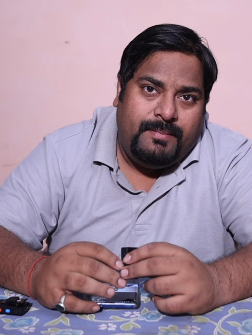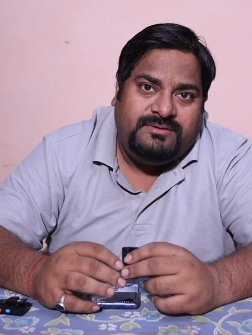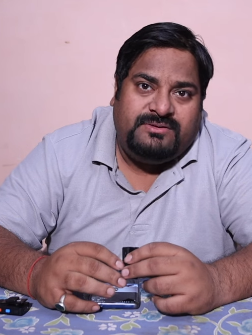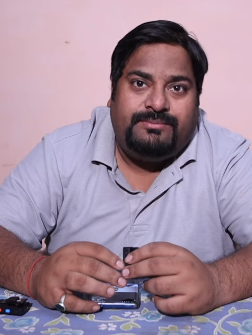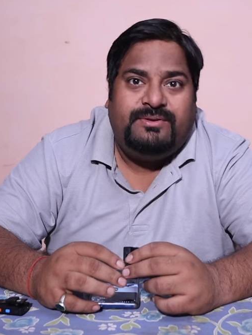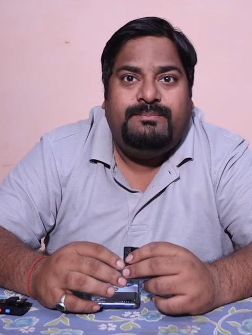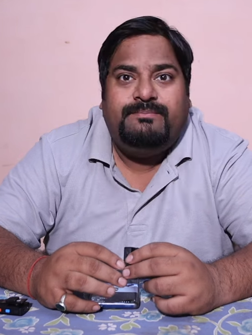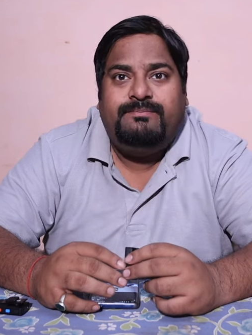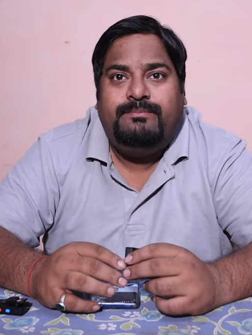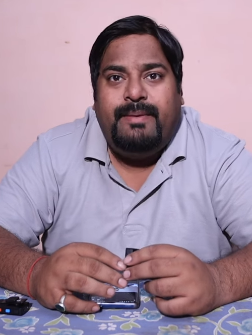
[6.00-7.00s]
बट सबसे
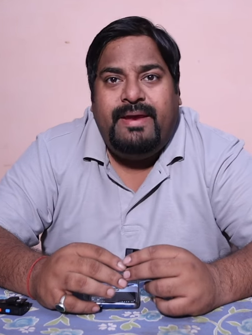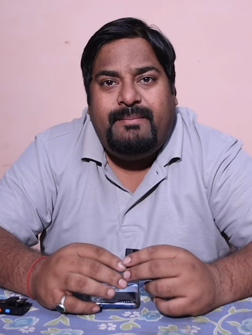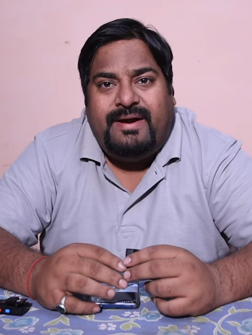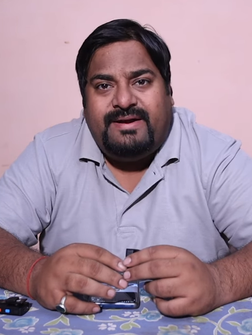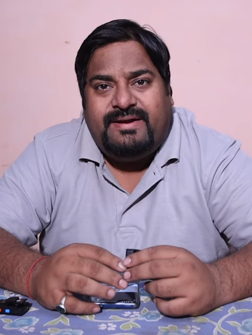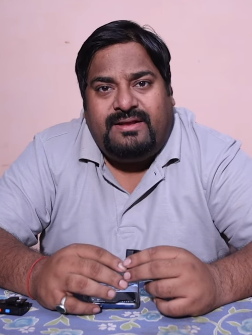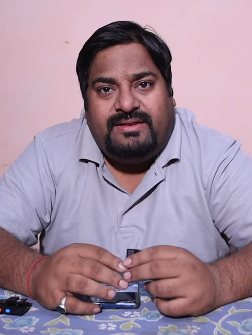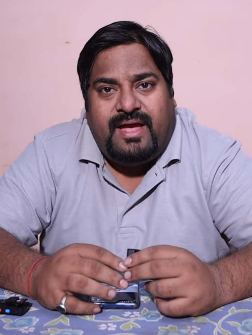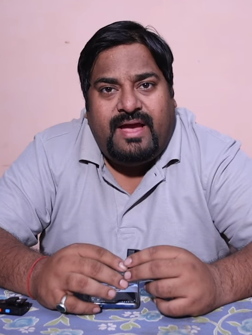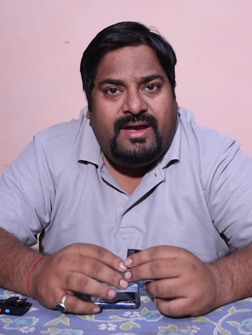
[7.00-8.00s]
मेन मैटर
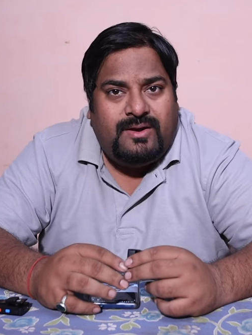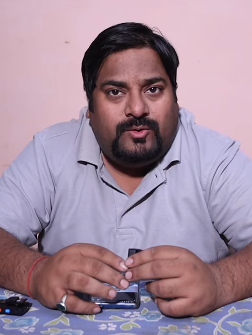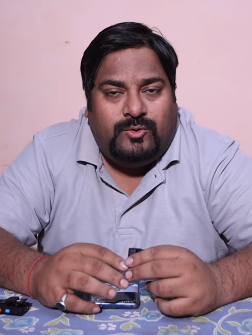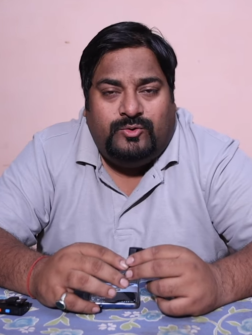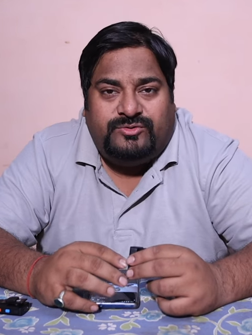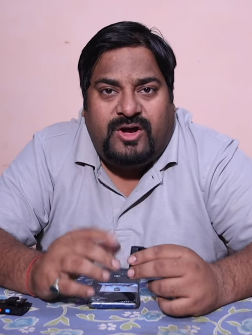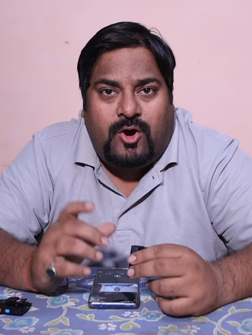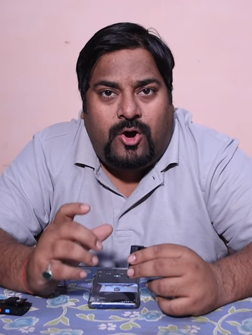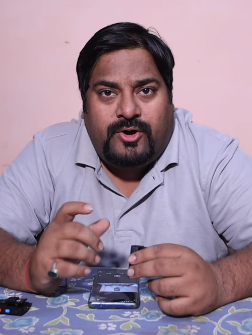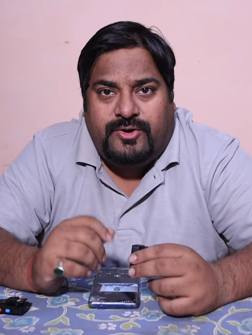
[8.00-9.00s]
करता है उसका
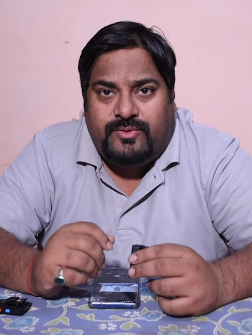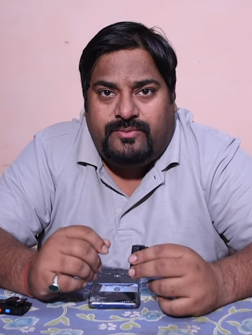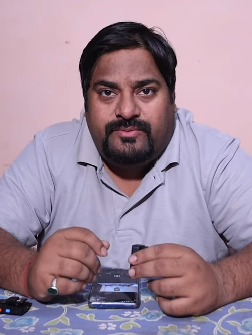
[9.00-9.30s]
ऑडियो